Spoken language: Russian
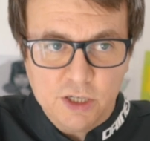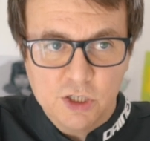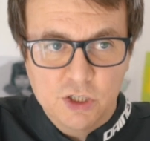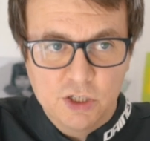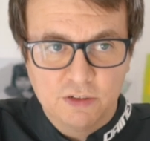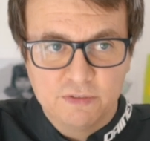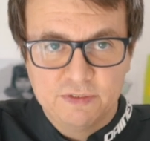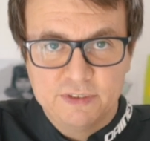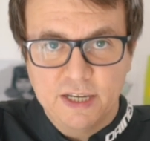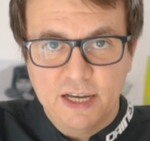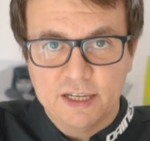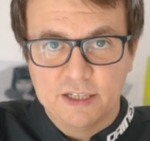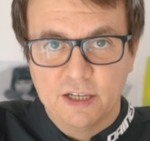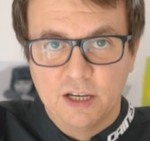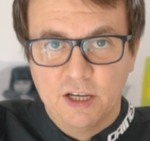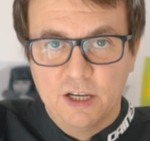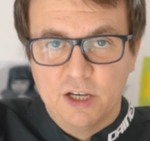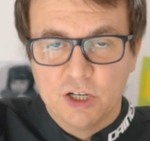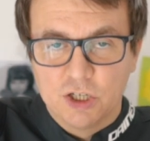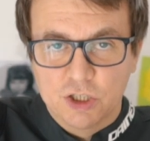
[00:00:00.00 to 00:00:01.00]
решил взять
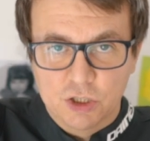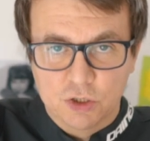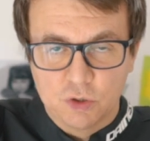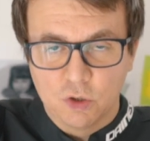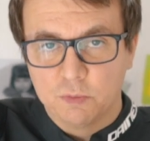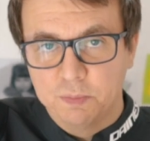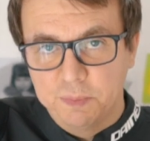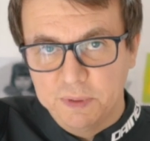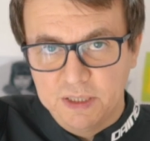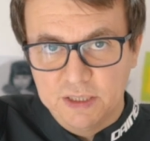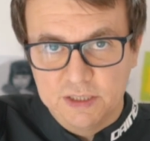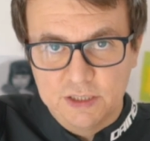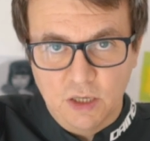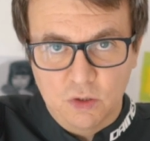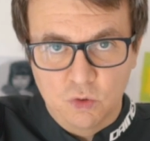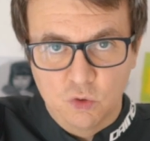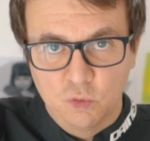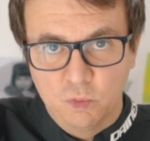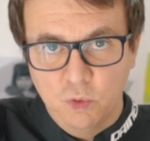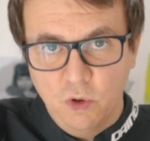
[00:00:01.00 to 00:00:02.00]

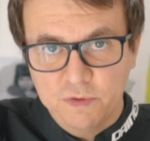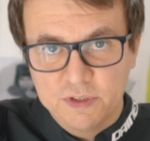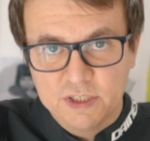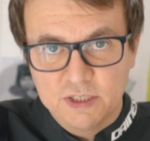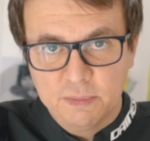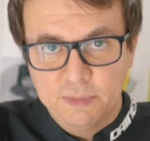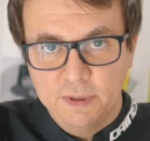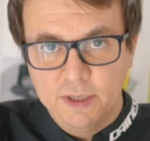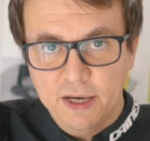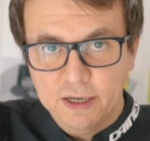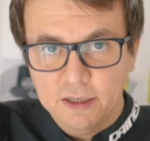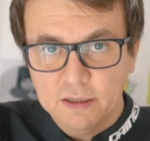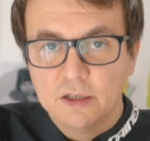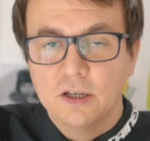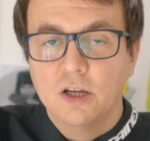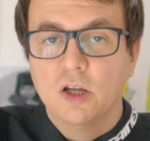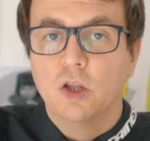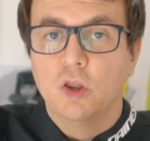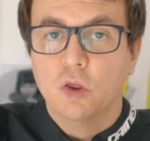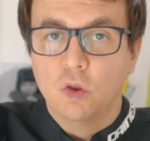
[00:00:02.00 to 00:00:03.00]
650 кубов CBR,
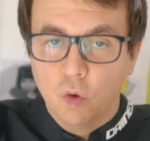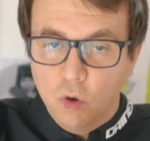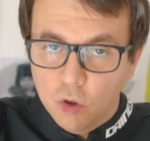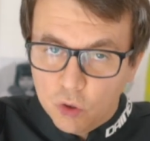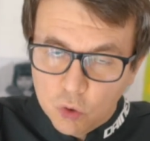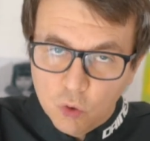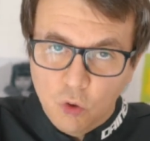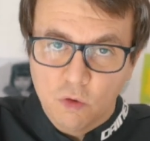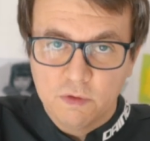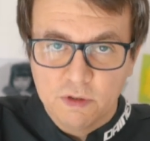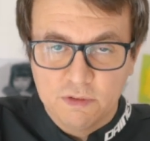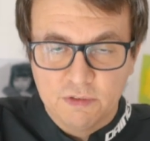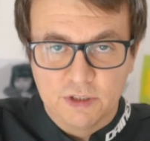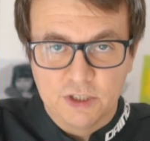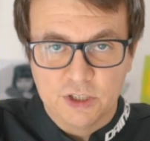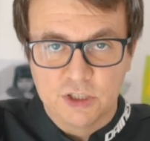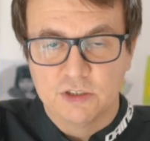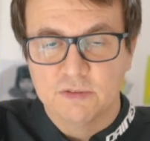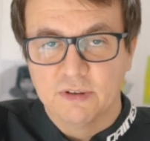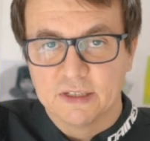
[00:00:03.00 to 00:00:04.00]
но новый
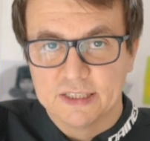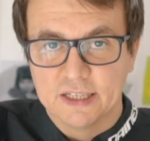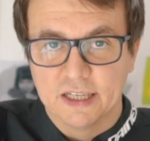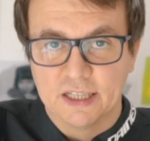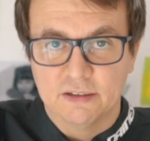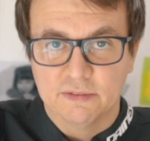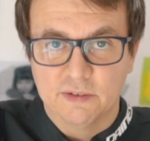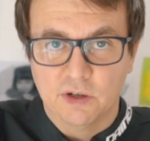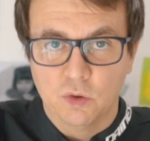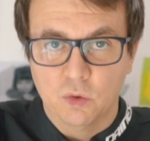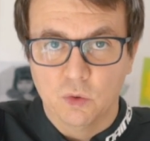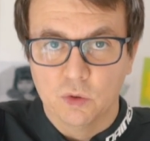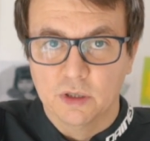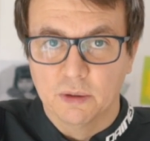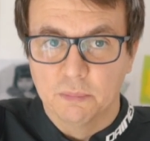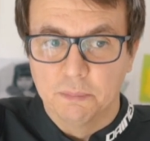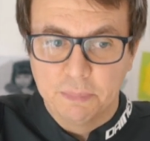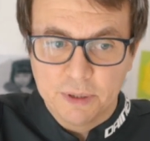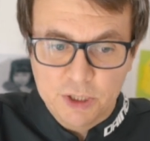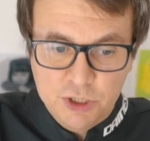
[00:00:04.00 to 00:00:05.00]
2020
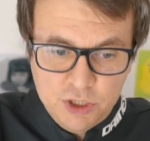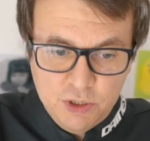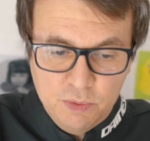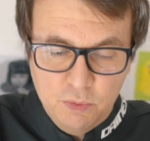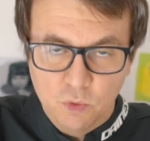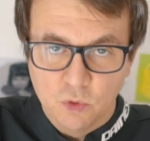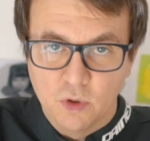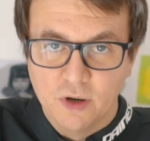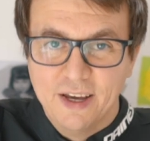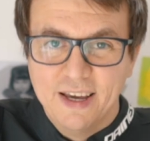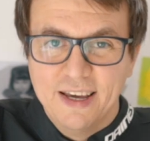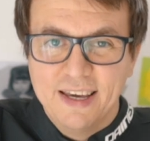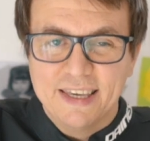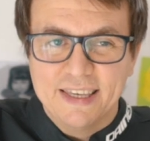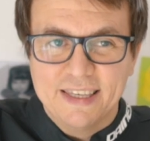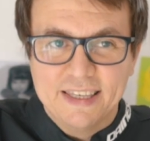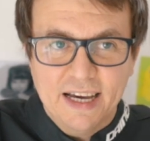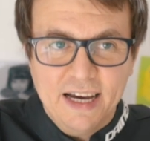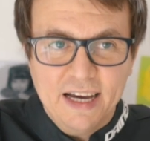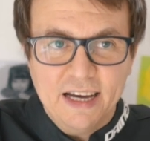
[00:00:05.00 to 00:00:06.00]
года. Почему?
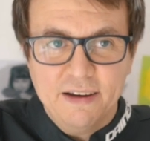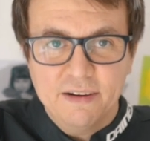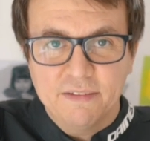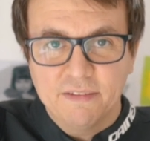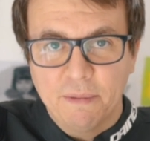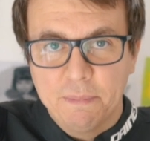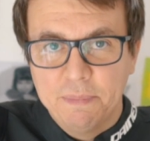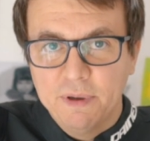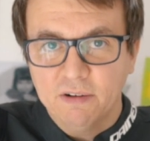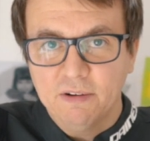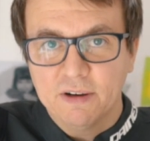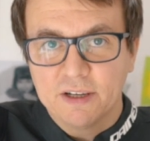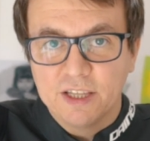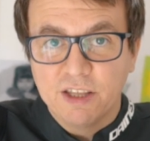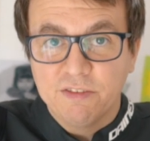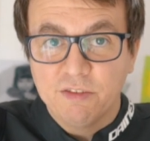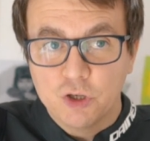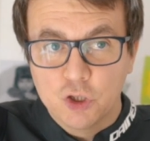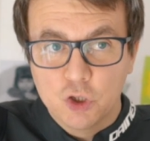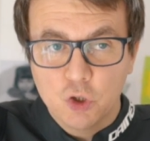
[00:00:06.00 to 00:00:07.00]
Я, во-первых,
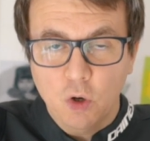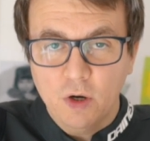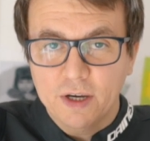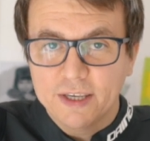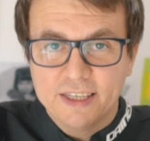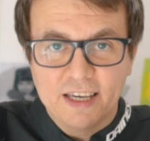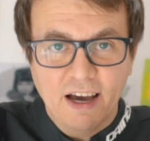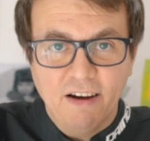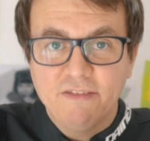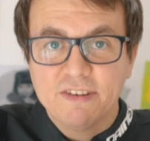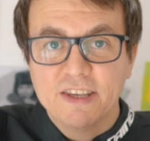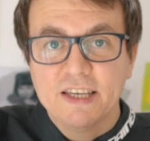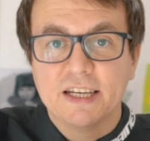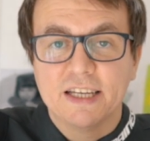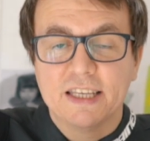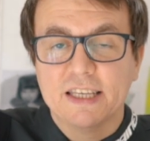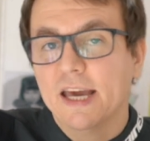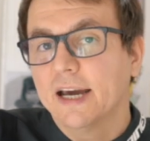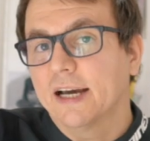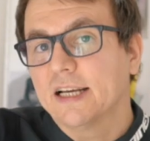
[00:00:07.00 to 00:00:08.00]
новичок, я в
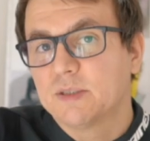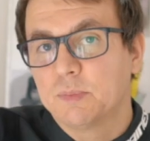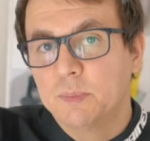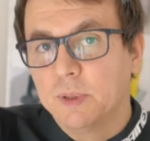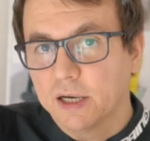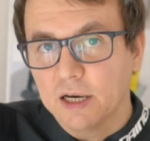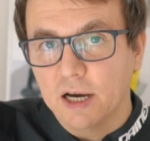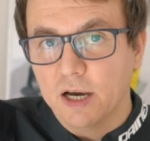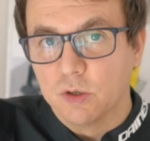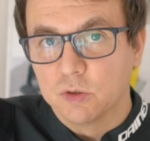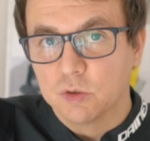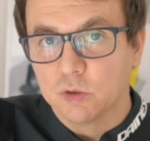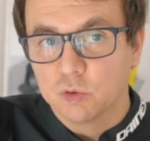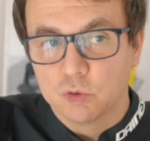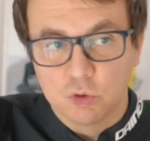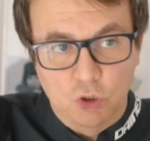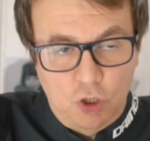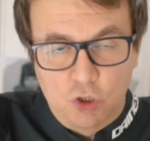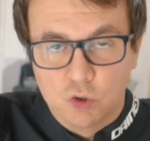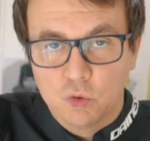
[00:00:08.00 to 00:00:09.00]
них не разбираюсь.
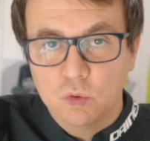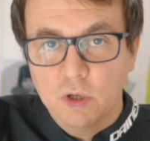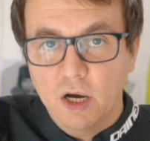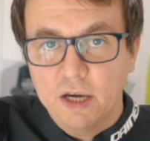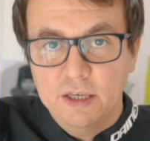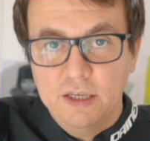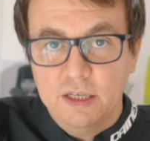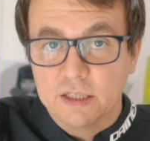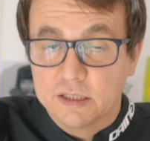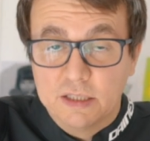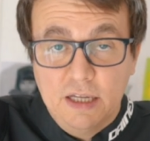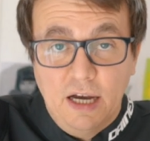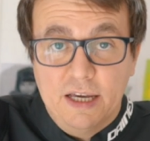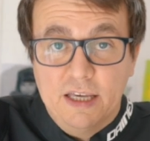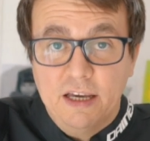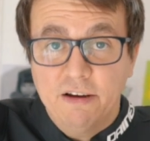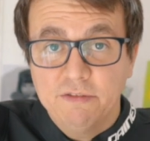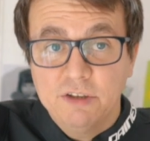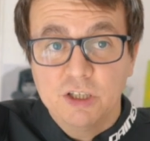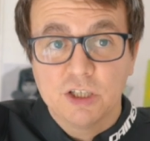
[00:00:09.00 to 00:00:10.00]
Скажу как есть, да,
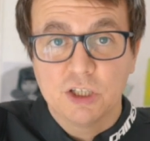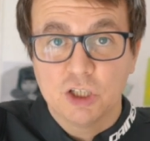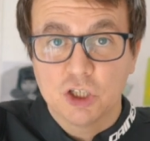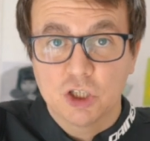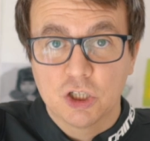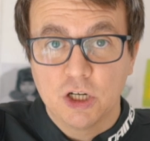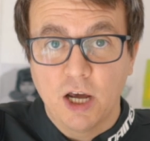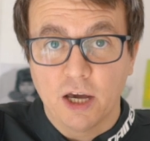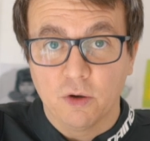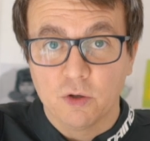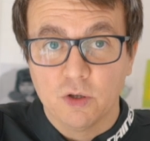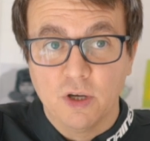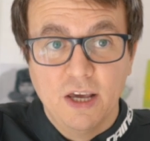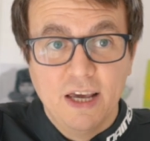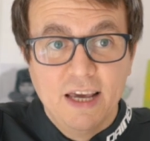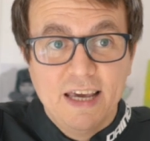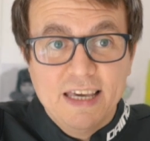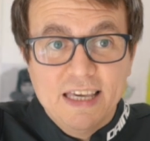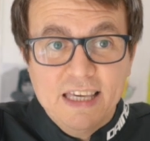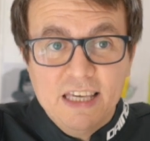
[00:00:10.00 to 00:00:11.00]
я в них не шарю.
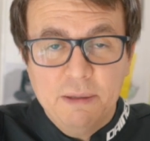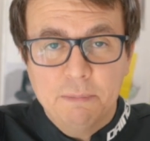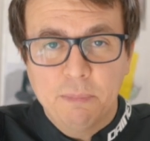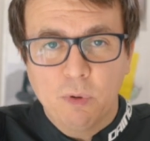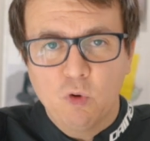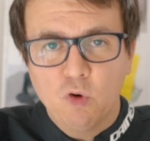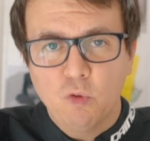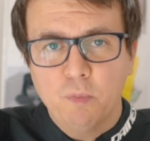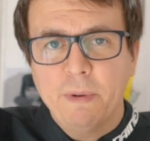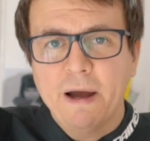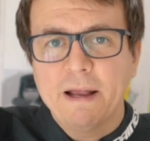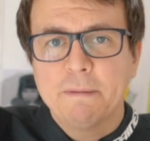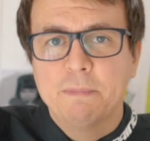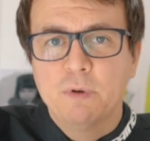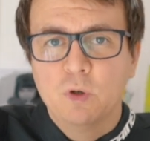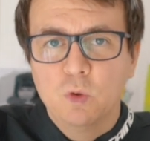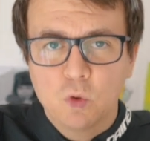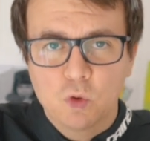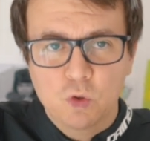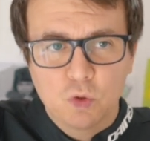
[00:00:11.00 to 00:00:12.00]
И покупать
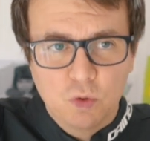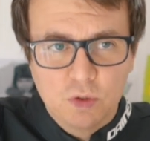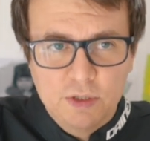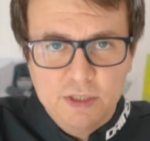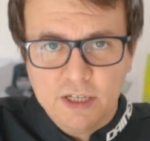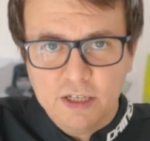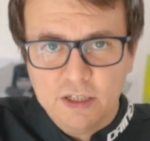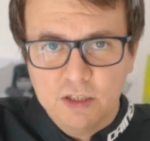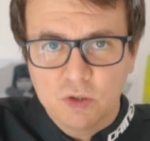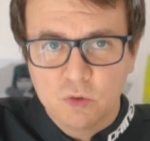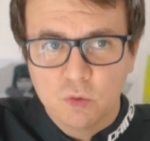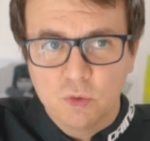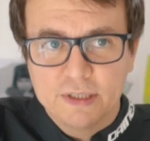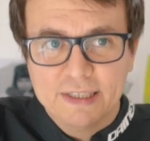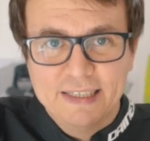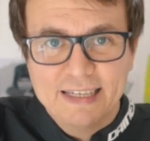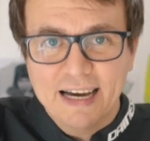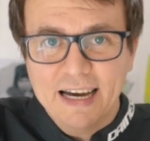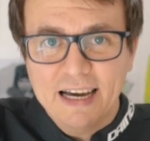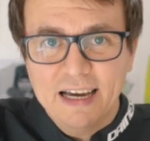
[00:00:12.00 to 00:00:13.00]
бэушную технику
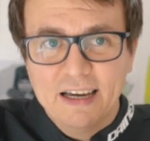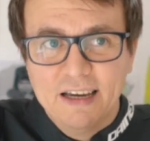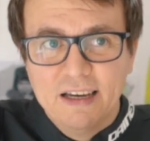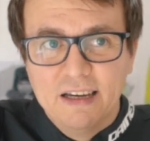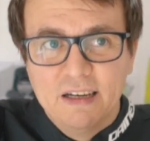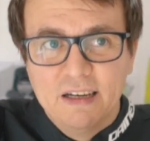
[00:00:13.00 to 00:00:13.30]
я